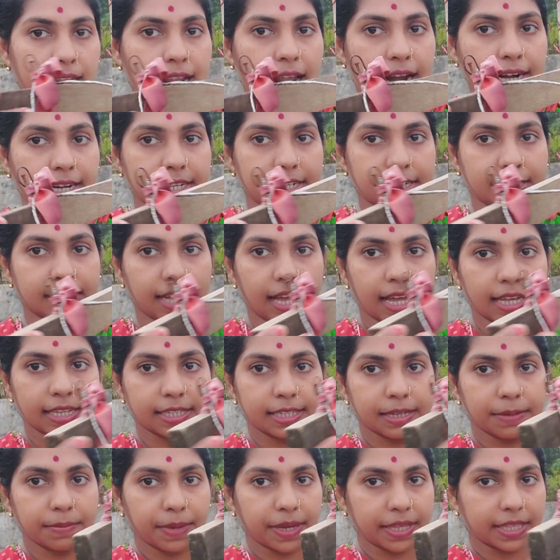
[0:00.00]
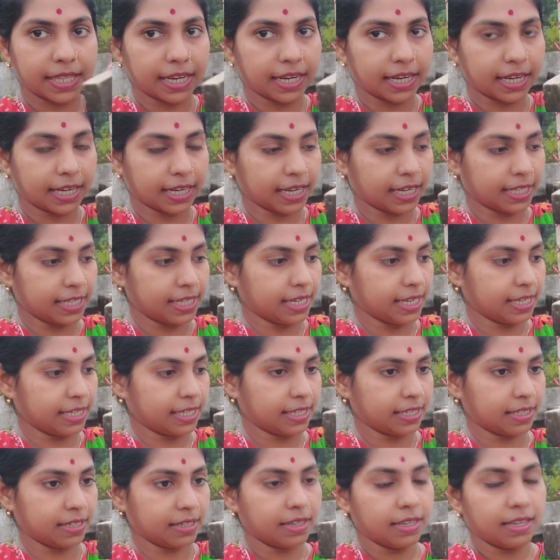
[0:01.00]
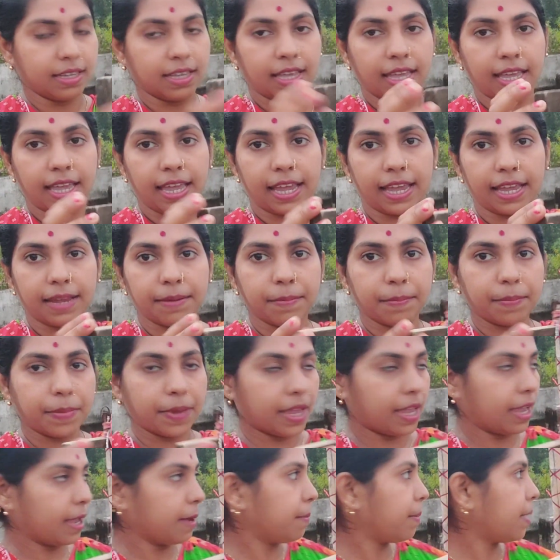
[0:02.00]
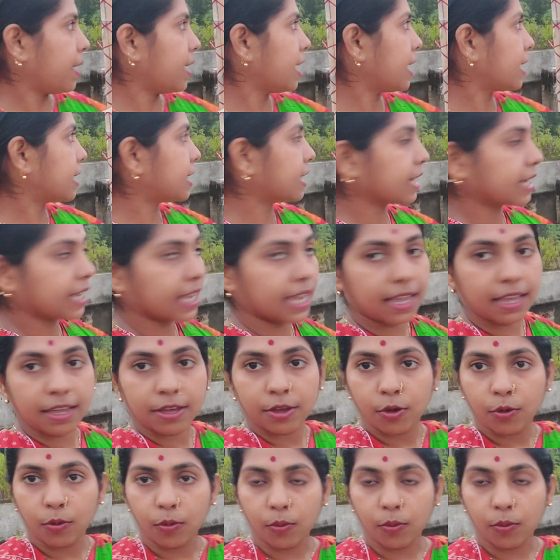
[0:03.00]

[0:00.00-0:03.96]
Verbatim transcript: লাঠির সাহায্যে বেঁধে রেখে দিয়েছি এই এইবার এটাকে